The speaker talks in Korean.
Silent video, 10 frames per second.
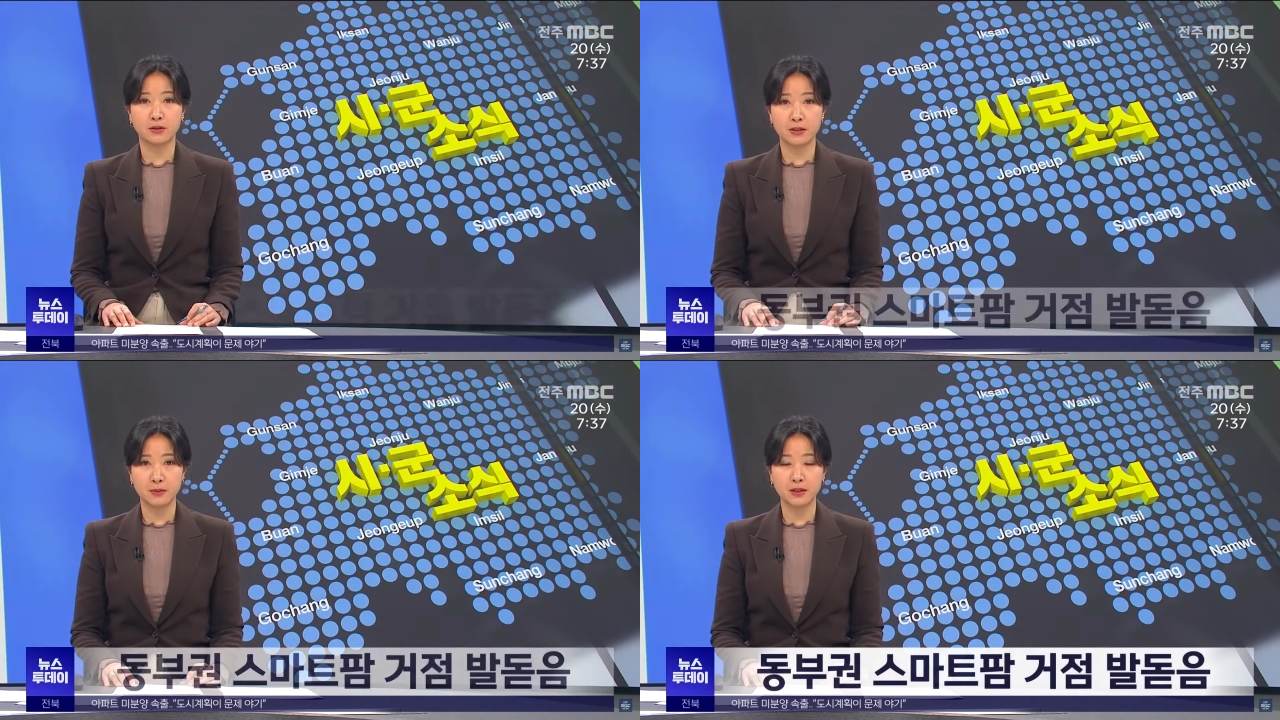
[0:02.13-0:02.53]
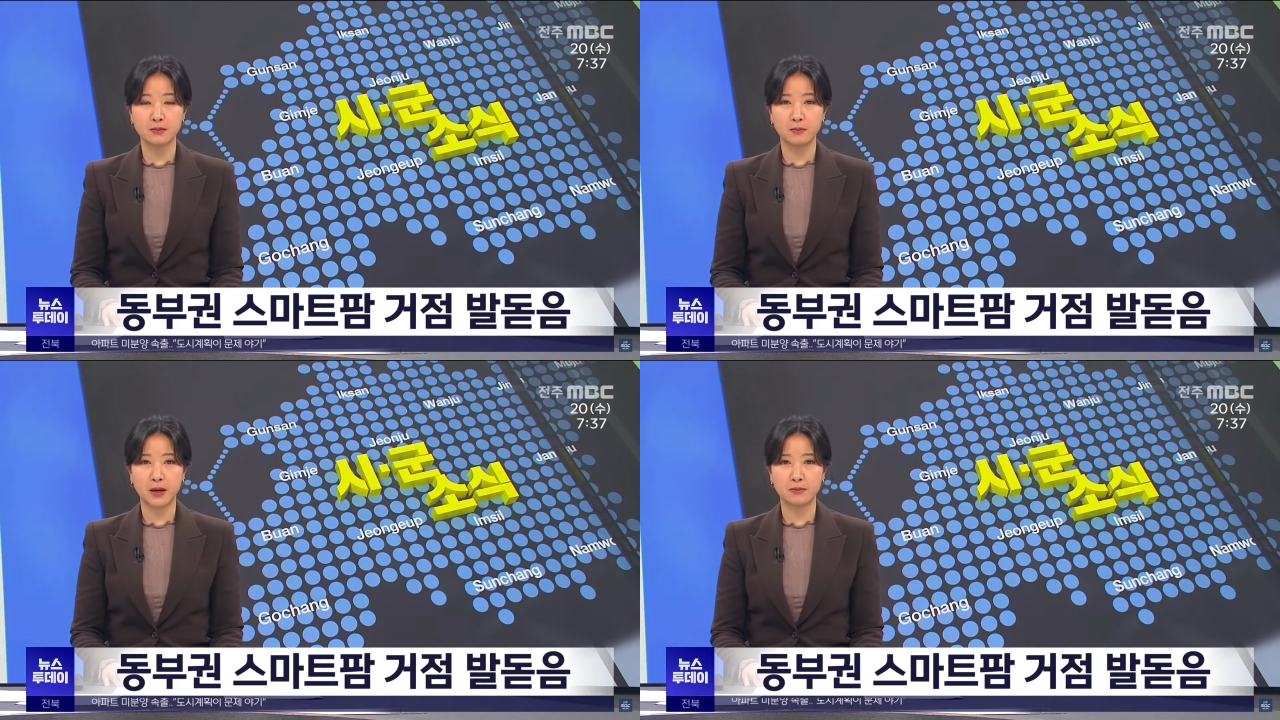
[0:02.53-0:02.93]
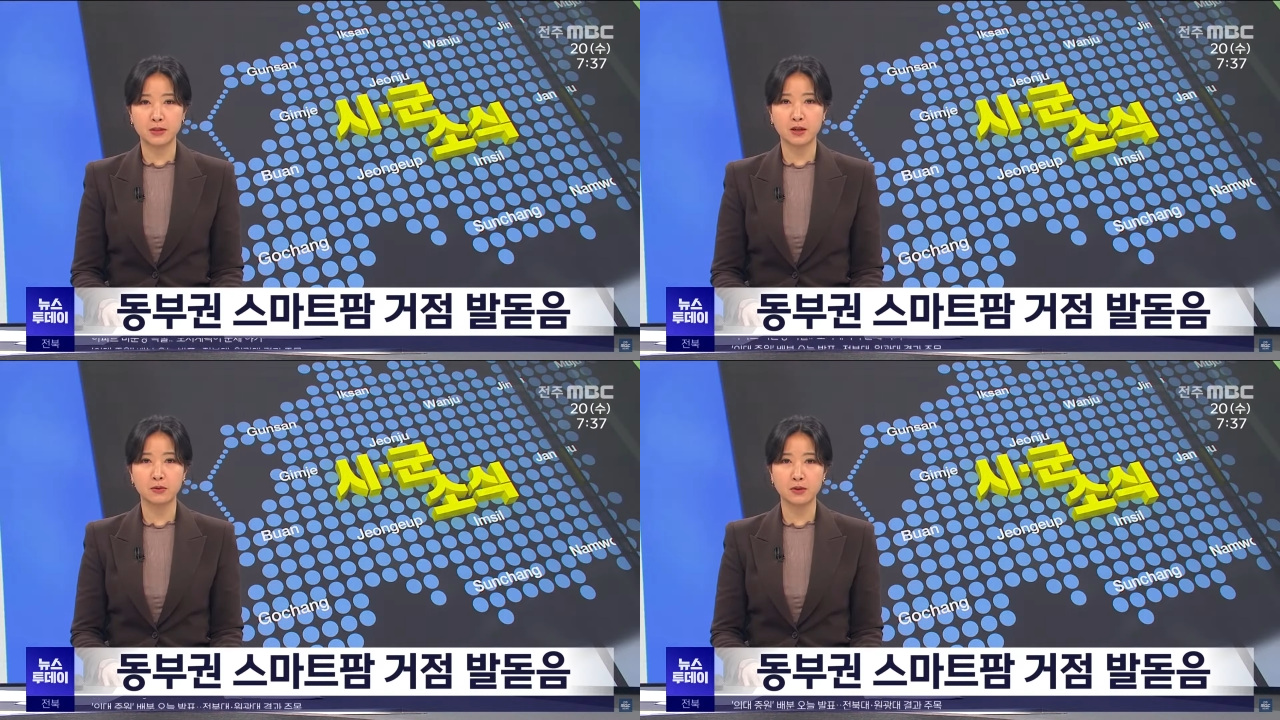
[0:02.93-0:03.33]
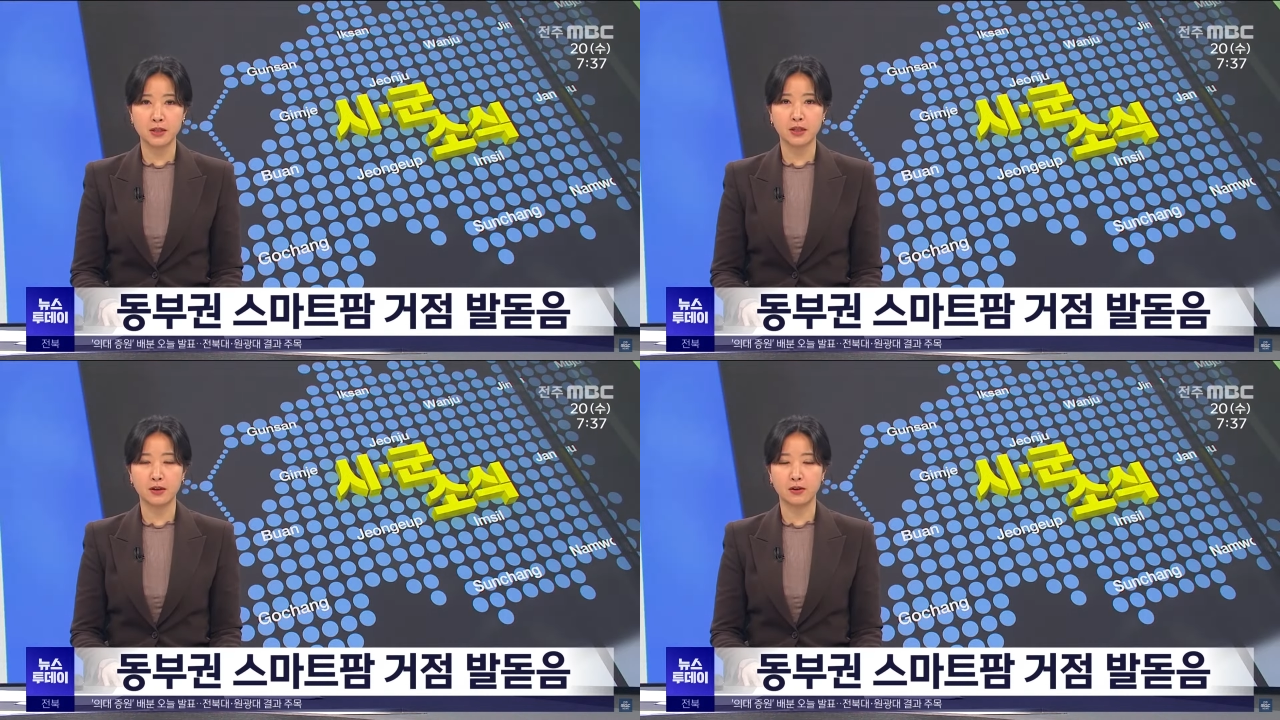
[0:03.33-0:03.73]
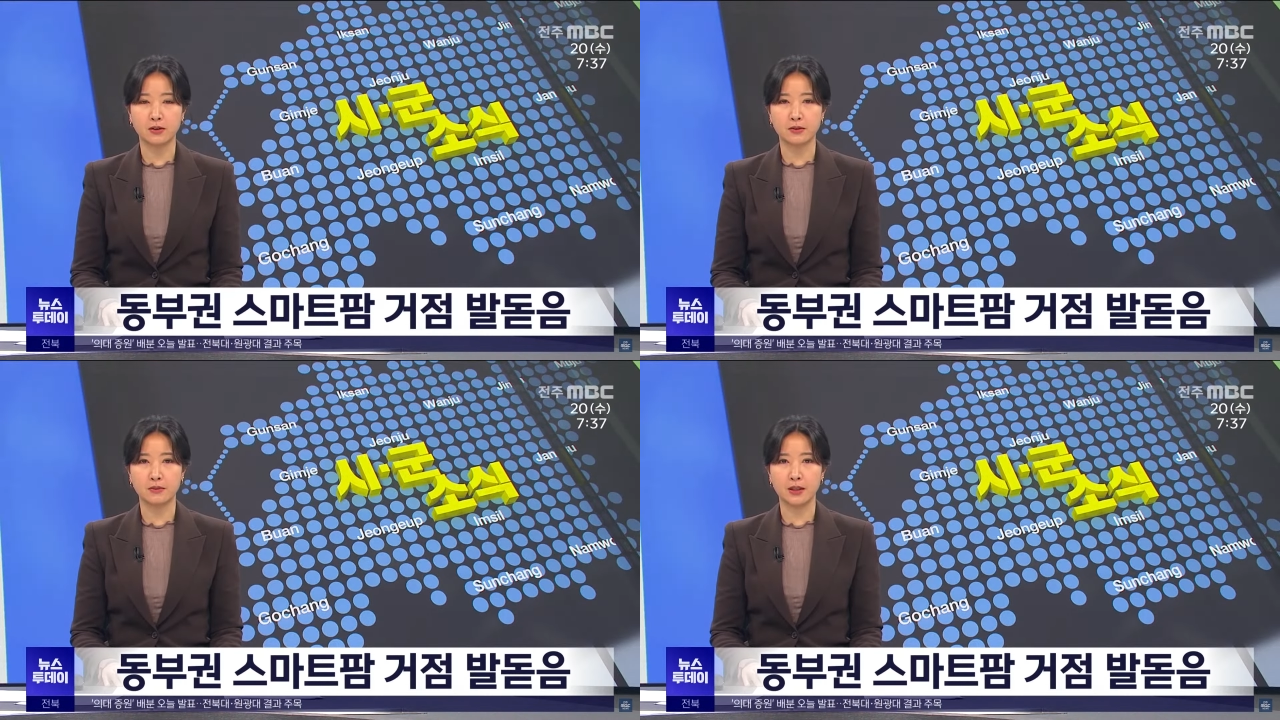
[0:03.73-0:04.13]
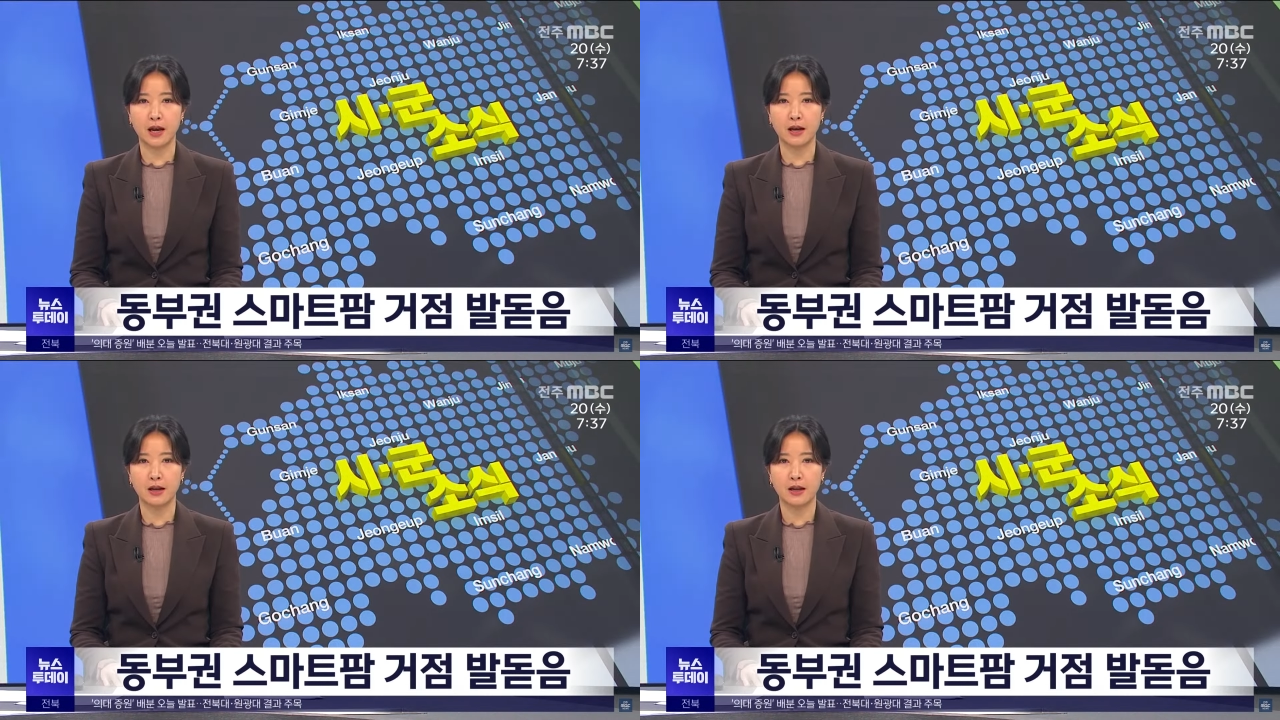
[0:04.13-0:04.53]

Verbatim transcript: 스마트팜 착공식이 열렸습니다.